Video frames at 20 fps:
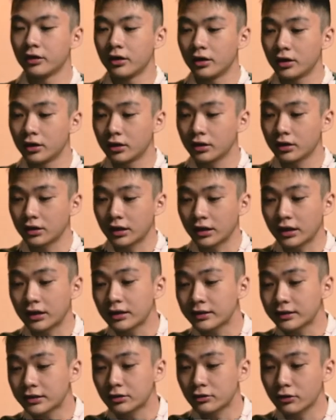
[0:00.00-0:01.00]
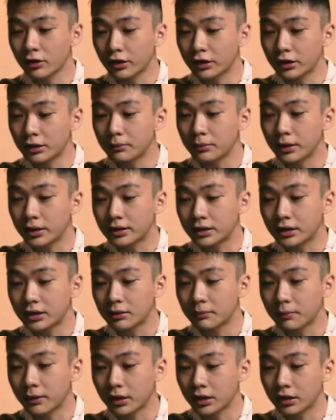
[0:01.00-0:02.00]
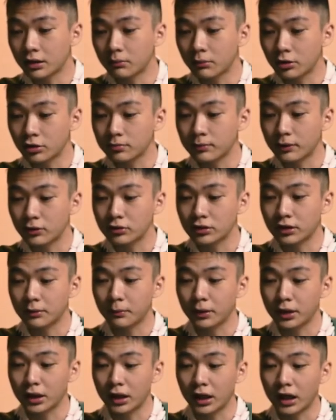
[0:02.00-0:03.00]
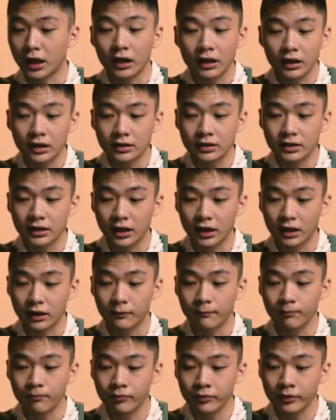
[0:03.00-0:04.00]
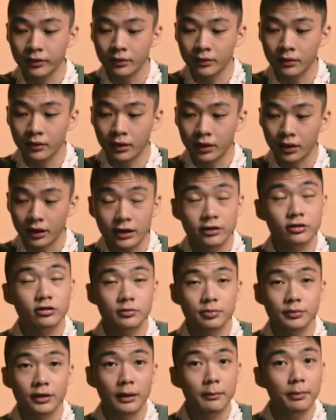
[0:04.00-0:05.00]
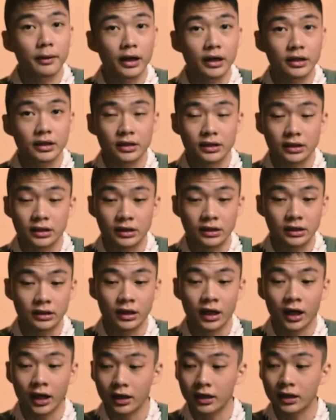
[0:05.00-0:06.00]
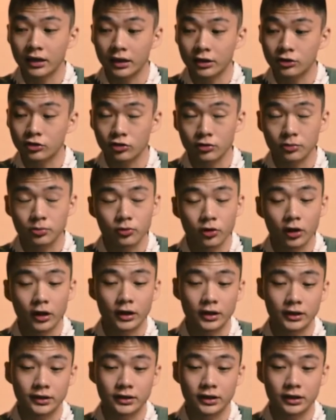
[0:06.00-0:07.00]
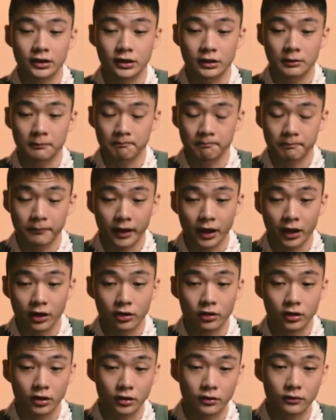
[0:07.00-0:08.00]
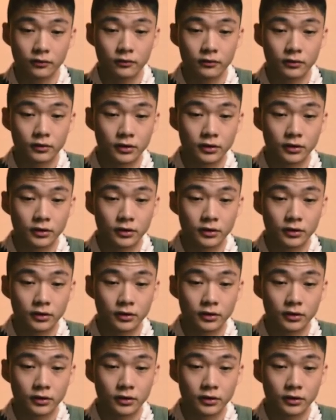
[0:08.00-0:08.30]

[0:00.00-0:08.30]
uh, kakaknya sensor ini biasa yang dipakai di mouse mouse yang menengah atas dan Lexus mendapatkannya di harga yang cukup murah jadi I don't know